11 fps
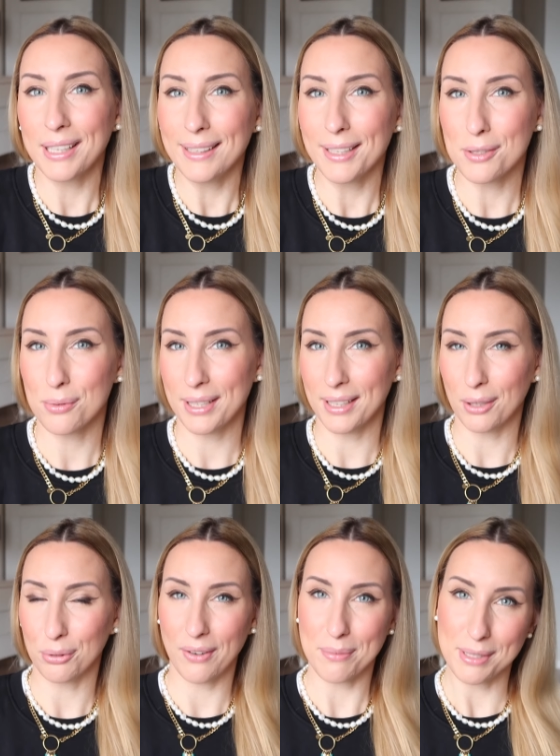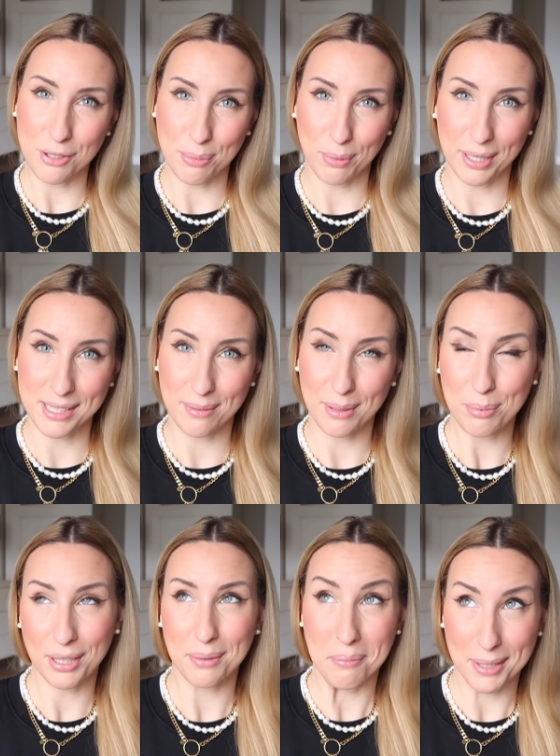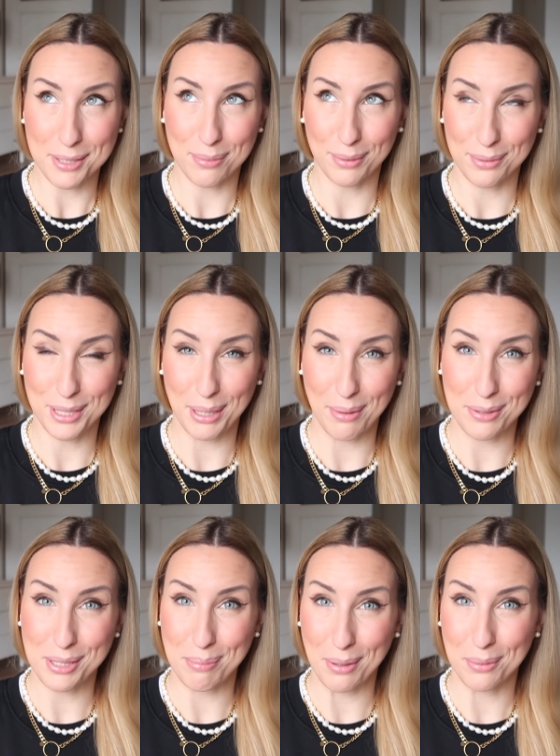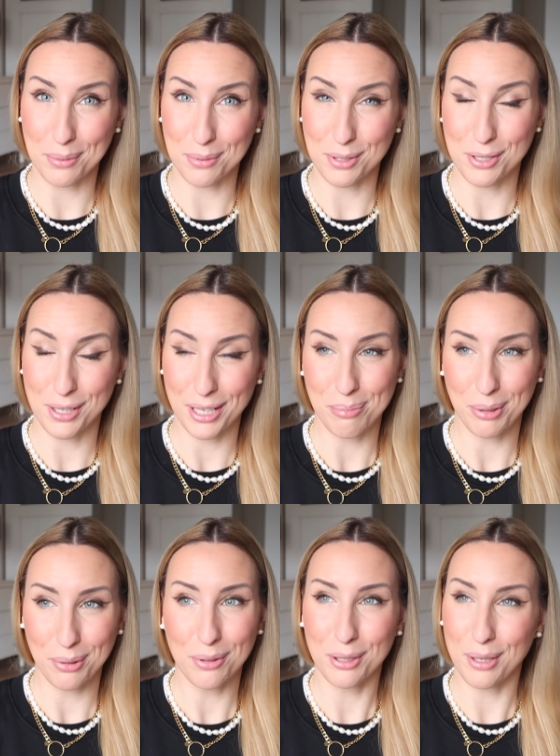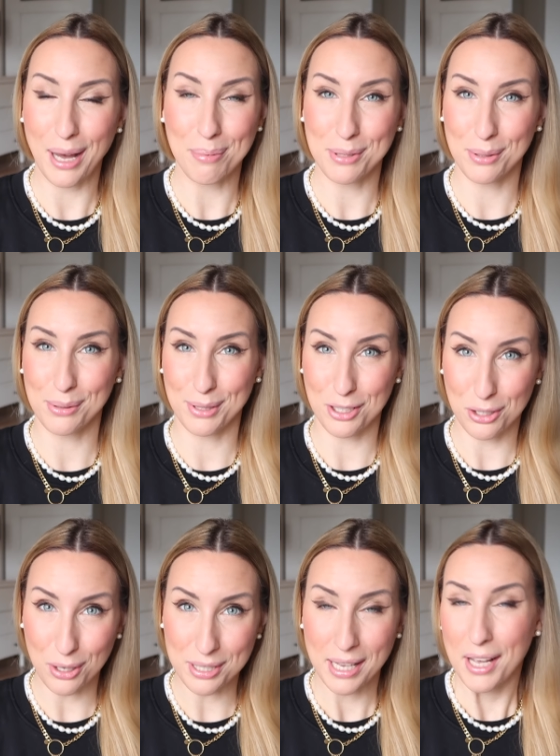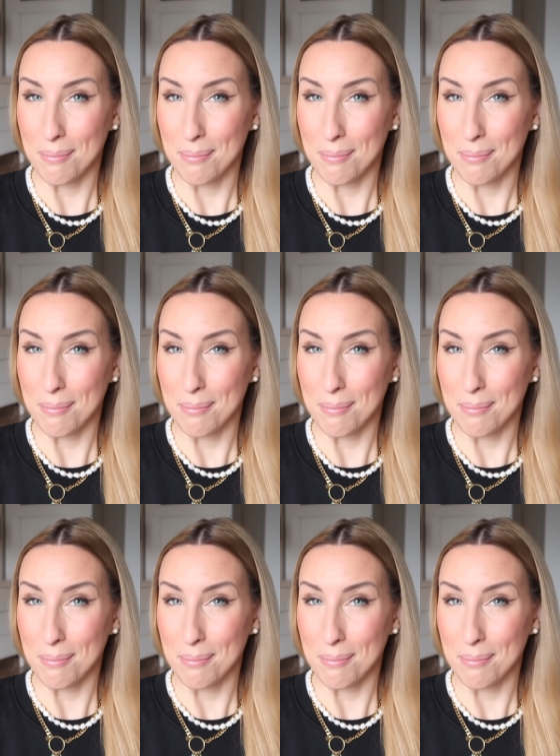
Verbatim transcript: inne cudeńki, które Wam zawsze polecam, na przykład masło do ciała o zapachu róży czy jaśminu, no absolutny sztos.